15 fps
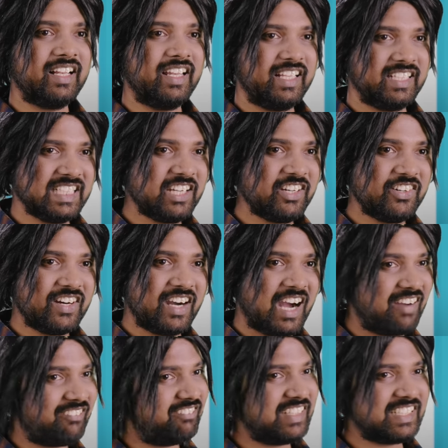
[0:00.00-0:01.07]
ले जाओ
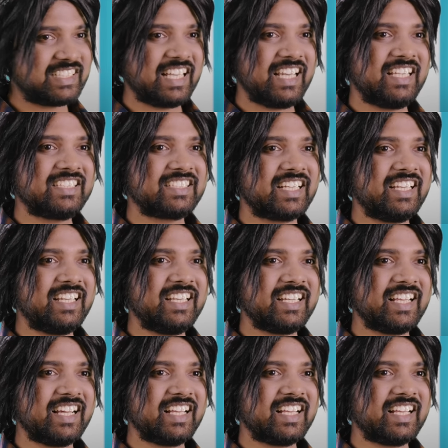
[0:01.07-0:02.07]
आप भी चैलेंज कर लेना